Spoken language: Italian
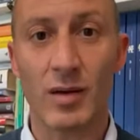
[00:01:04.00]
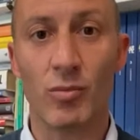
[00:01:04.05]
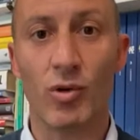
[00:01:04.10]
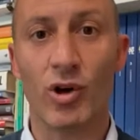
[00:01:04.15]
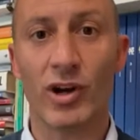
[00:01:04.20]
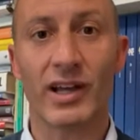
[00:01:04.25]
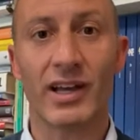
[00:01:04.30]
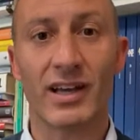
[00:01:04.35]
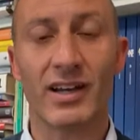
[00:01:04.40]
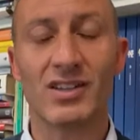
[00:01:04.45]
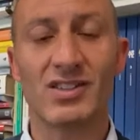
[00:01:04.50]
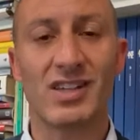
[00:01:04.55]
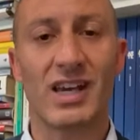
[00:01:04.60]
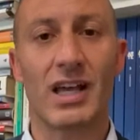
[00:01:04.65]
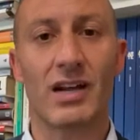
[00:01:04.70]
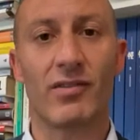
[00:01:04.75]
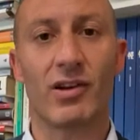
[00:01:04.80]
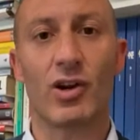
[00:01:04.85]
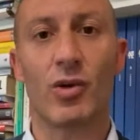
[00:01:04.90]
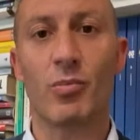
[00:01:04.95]
amore che
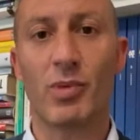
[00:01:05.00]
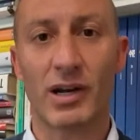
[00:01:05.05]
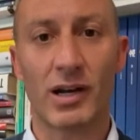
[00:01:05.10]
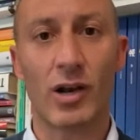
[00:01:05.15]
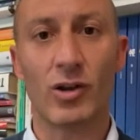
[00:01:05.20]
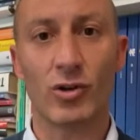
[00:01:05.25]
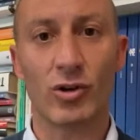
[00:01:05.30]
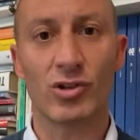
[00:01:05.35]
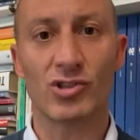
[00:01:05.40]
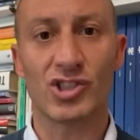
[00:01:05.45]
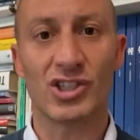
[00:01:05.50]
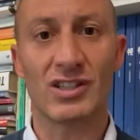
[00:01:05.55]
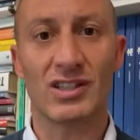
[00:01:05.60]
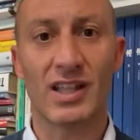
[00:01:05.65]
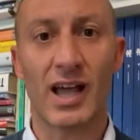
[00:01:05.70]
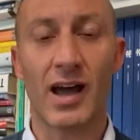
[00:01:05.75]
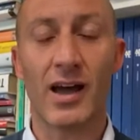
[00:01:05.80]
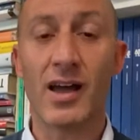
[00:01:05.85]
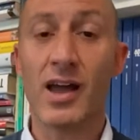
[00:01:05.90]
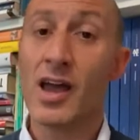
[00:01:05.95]
riservano per la loro
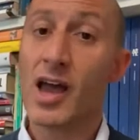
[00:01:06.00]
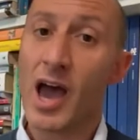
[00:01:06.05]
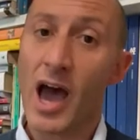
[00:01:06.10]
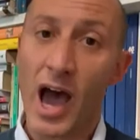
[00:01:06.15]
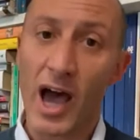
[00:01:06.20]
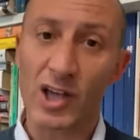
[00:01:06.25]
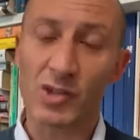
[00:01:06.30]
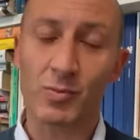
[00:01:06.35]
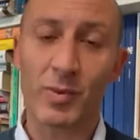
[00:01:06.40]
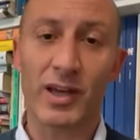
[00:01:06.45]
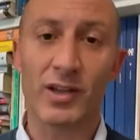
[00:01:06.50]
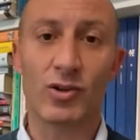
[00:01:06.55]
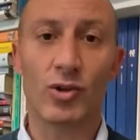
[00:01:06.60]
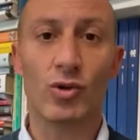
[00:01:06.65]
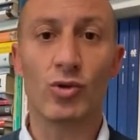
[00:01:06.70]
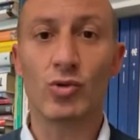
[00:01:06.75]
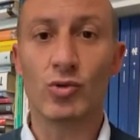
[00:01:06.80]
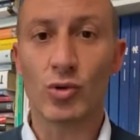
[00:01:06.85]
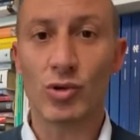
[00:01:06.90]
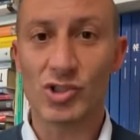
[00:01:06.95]
città. Aspetto
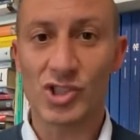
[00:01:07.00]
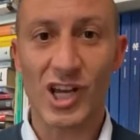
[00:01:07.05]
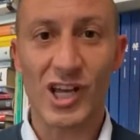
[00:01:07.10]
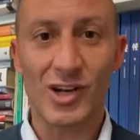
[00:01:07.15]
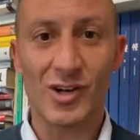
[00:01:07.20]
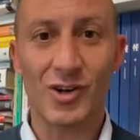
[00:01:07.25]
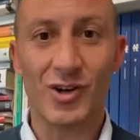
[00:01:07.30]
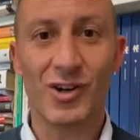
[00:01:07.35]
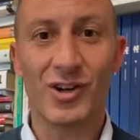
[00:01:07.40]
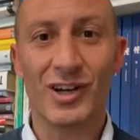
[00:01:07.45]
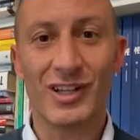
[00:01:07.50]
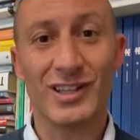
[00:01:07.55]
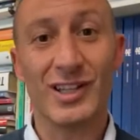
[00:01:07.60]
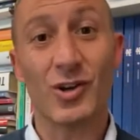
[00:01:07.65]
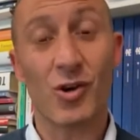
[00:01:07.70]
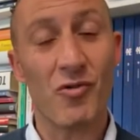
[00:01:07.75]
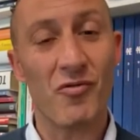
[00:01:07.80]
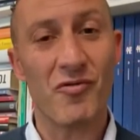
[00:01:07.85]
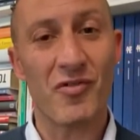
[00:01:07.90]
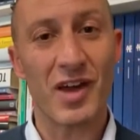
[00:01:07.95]
un tuo cenno di
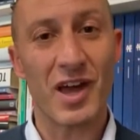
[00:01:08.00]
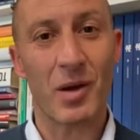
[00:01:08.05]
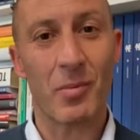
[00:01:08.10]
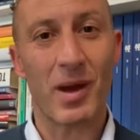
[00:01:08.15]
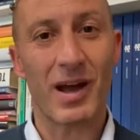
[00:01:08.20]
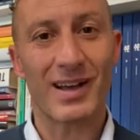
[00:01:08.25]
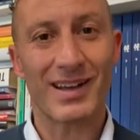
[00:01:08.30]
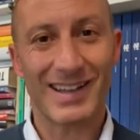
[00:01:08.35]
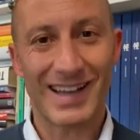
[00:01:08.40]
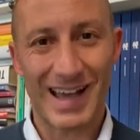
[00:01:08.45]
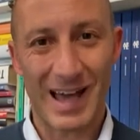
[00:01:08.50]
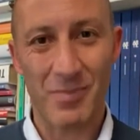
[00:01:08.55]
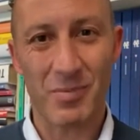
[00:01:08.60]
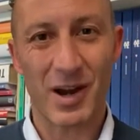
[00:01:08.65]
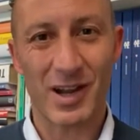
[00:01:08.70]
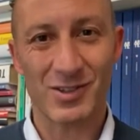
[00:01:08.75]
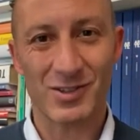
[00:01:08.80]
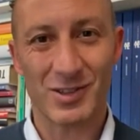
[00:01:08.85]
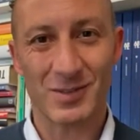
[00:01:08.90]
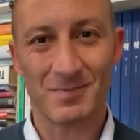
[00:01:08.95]
conferma. A
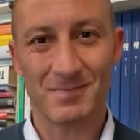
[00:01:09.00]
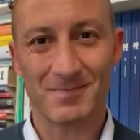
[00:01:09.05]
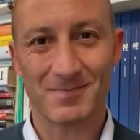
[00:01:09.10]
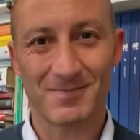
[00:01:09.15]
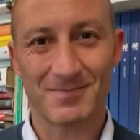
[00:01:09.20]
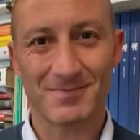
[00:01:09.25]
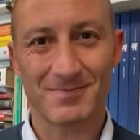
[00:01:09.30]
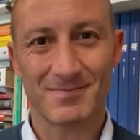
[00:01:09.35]
presto!